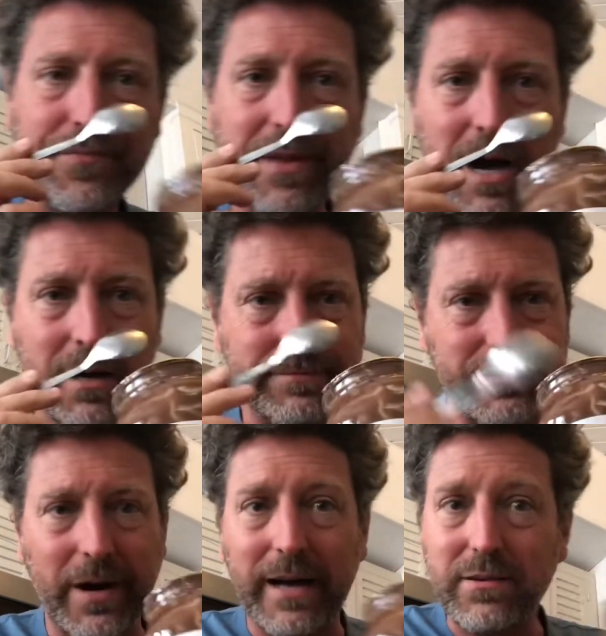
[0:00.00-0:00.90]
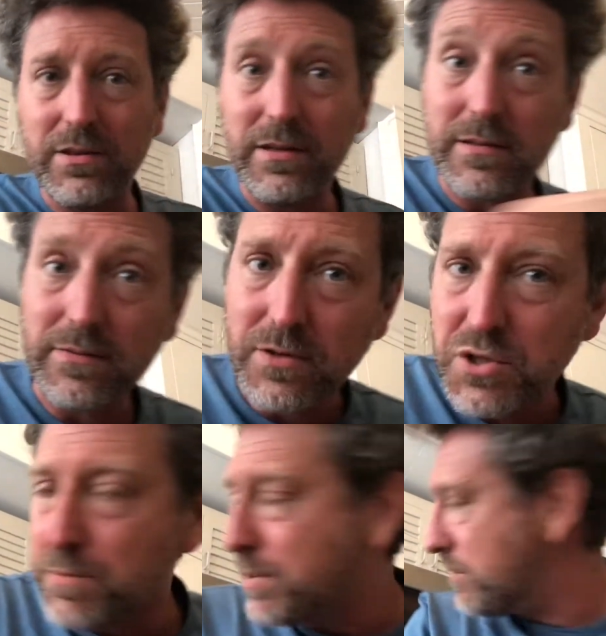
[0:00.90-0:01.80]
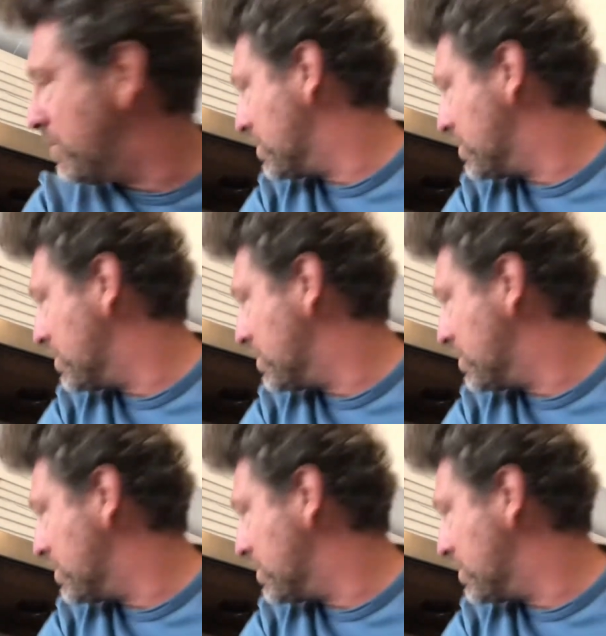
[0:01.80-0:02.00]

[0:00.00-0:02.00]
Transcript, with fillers: Ah, alors attendez, je vais prendre une